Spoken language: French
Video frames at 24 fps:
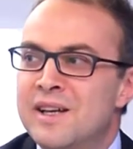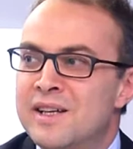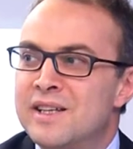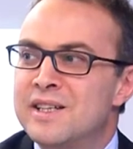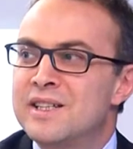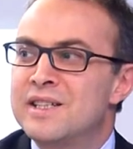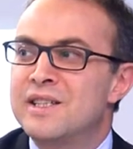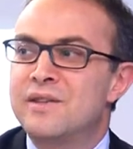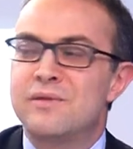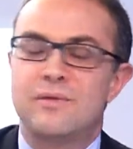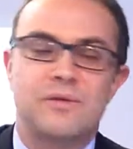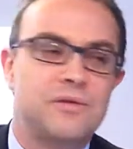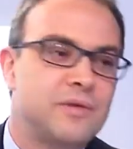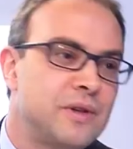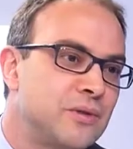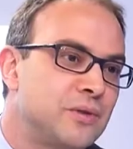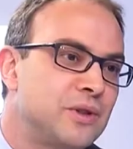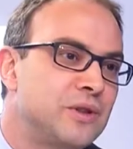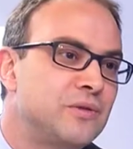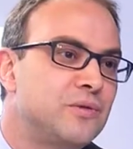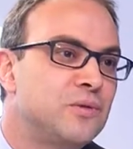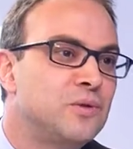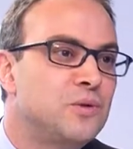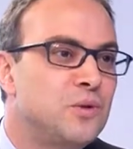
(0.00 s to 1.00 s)
Qu'est-ce qu'il faut faire
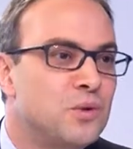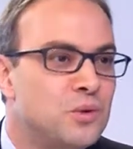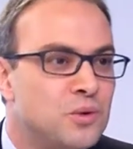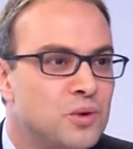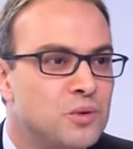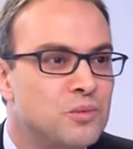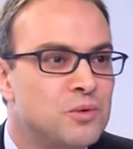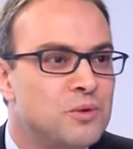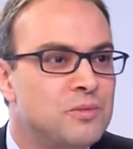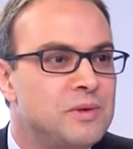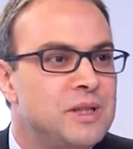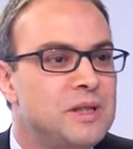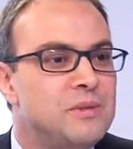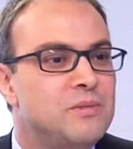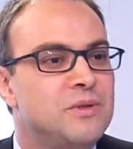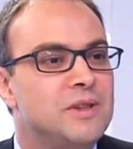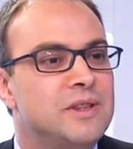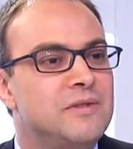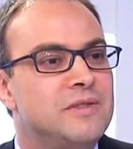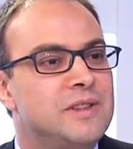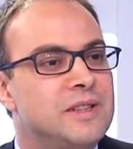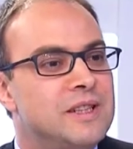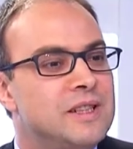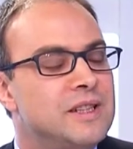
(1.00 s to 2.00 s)
au niveau de l'automobile
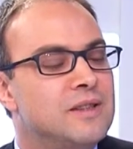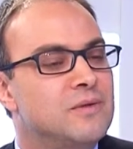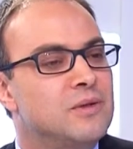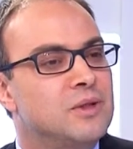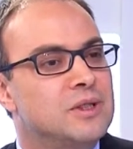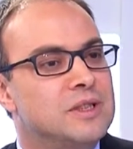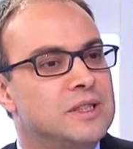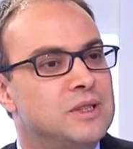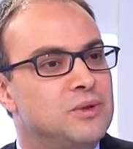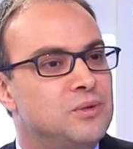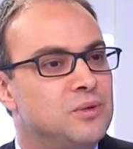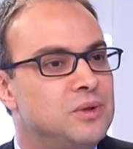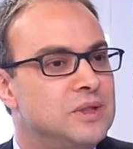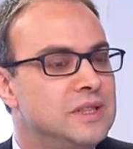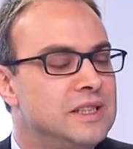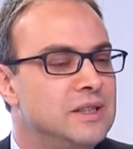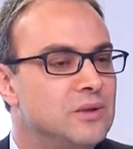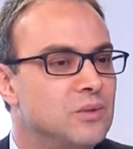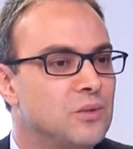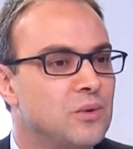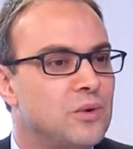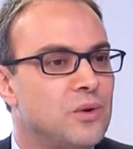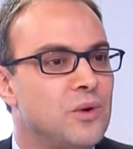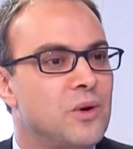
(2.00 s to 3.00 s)
pour éviter d'avoir des
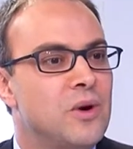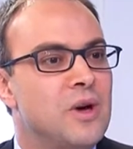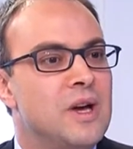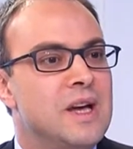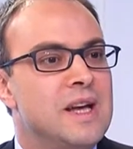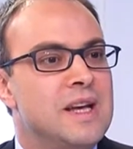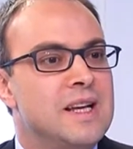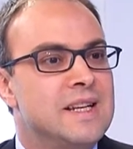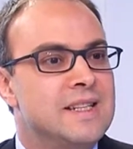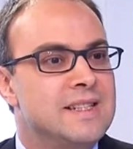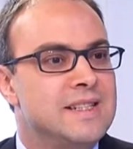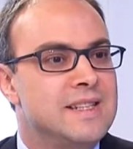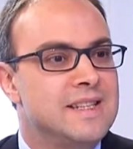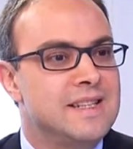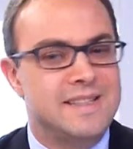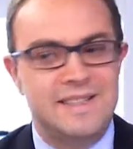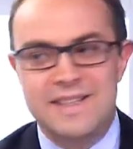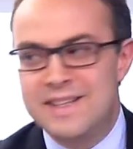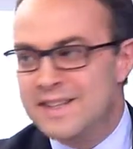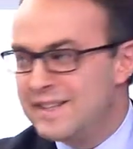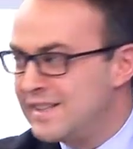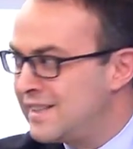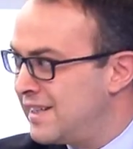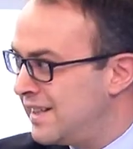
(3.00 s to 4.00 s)
soucis Donc
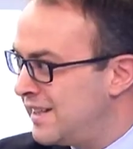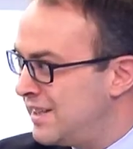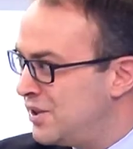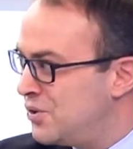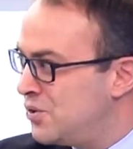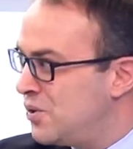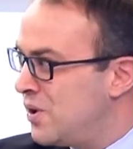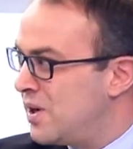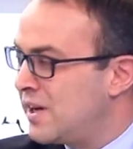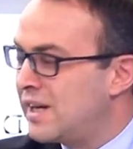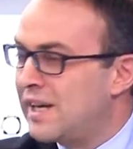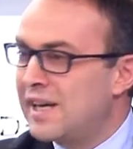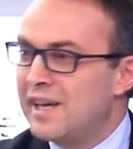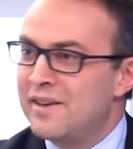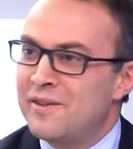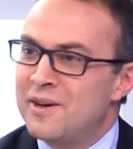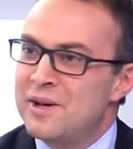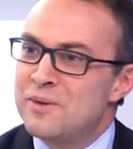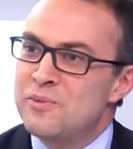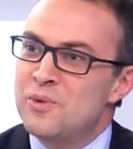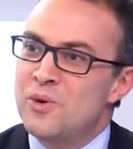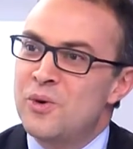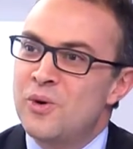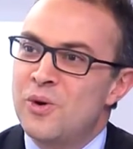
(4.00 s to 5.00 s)
c'est un territoire qui est
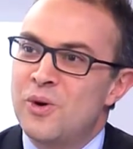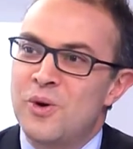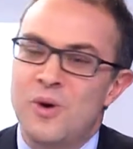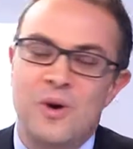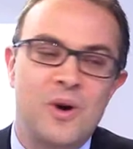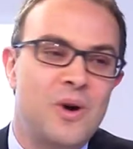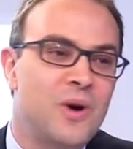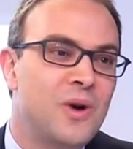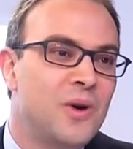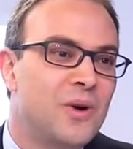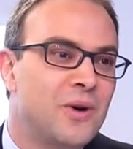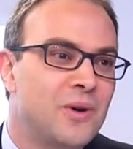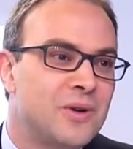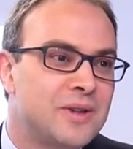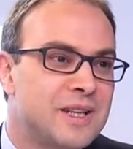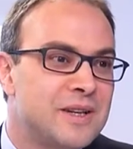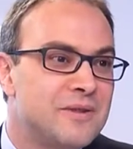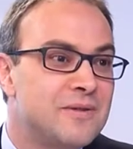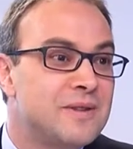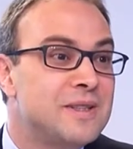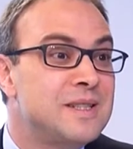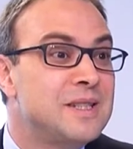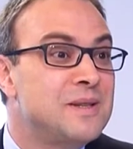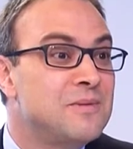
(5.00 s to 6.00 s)
vraiment
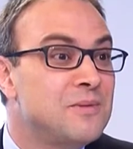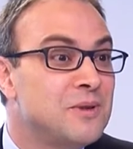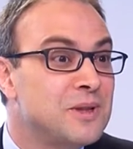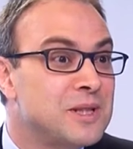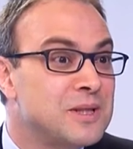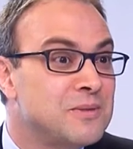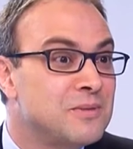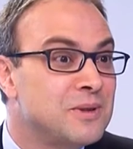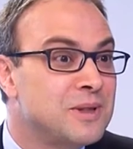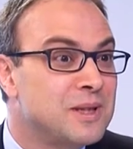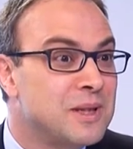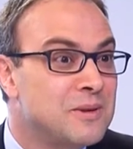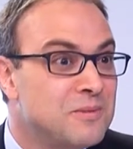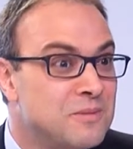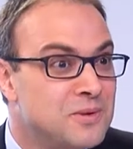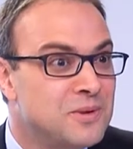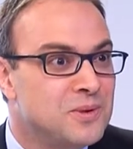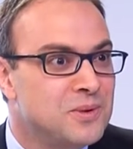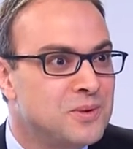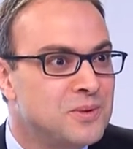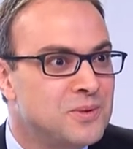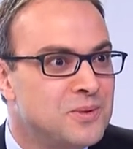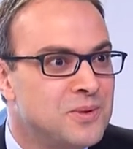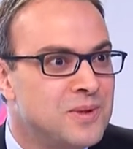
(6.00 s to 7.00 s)
très facilement exploitable
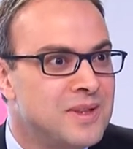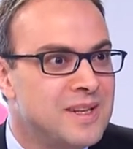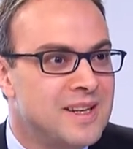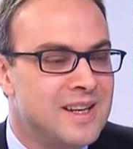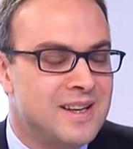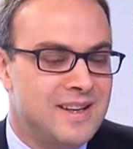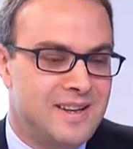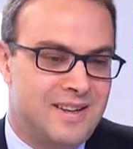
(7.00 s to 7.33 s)
pour nous.